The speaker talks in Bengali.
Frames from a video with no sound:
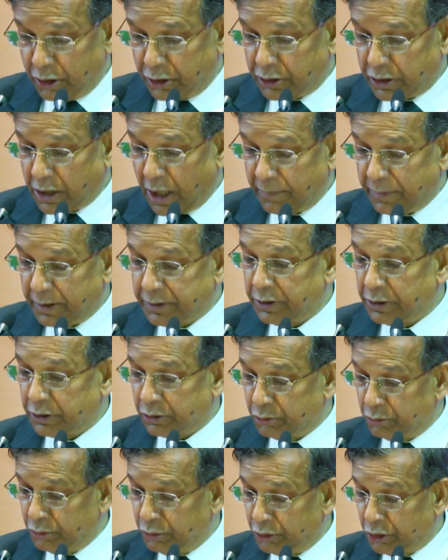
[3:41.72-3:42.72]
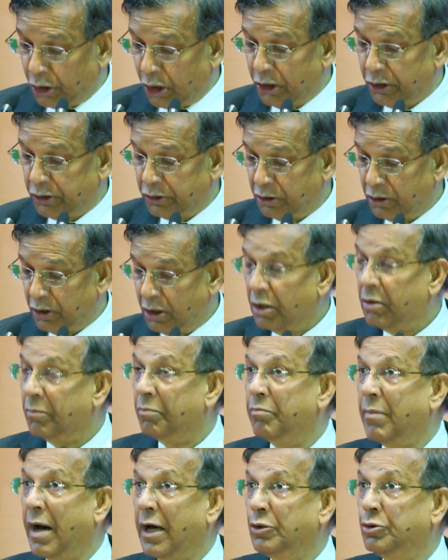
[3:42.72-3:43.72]
সামাজিক উন্নয়ন
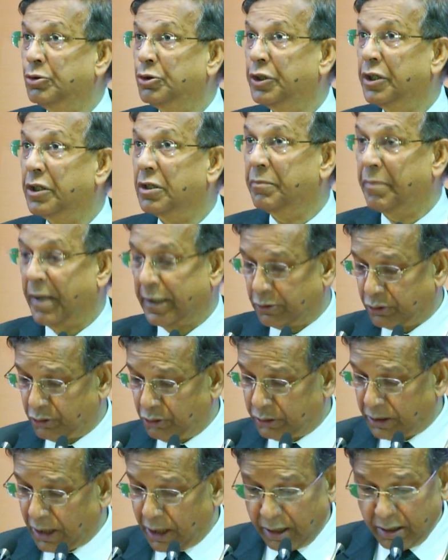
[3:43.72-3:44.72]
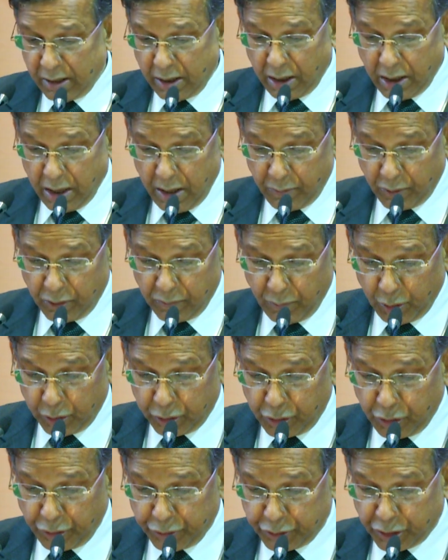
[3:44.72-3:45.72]
মানুষের ব্যস্ততা এবং
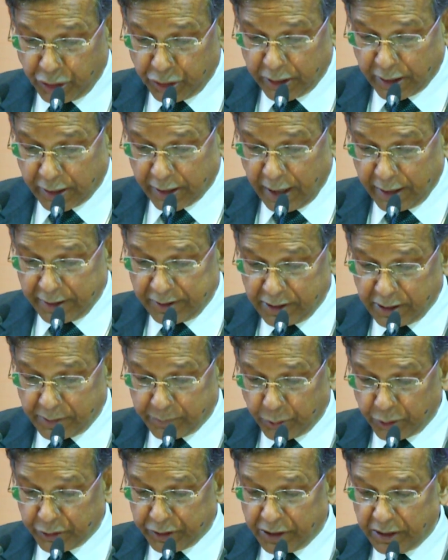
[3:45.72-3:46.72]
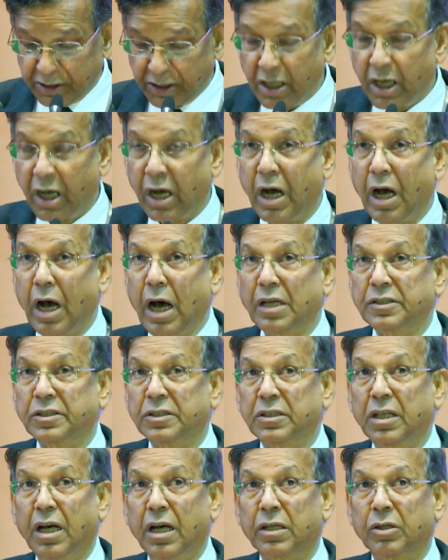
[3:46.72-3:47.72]
মধ্যস্থতাকারীদের প্রতি
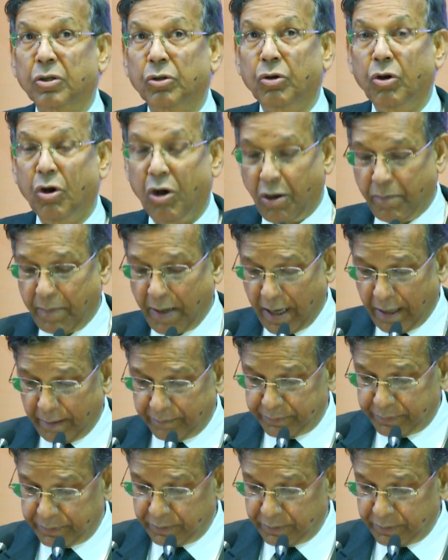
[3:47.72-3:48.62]
আস্থার অভাব